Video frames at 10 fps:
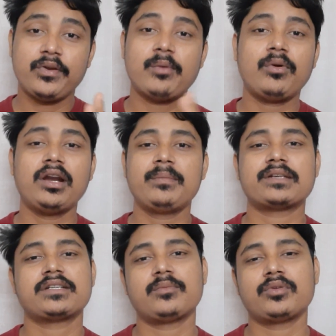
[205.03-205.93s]
ফেব্রুয়ারি
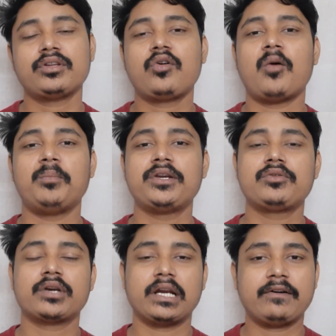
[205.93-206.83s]
মাসের মধ্যে কমপ্লিট
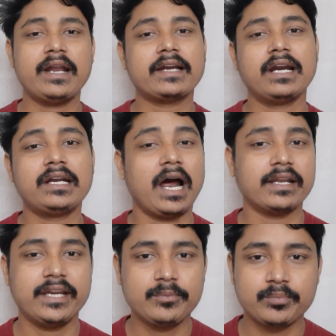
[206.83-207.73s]
করে নেওয়ার একটা
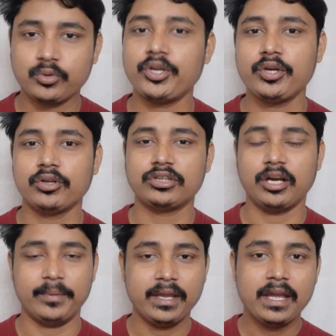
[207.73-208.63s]
টার্গেট তৈরি করতে
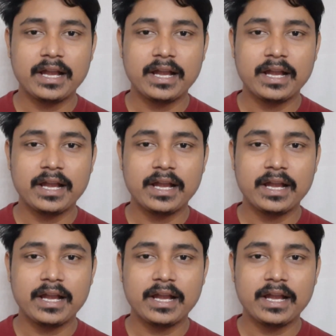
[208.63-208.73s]
হবে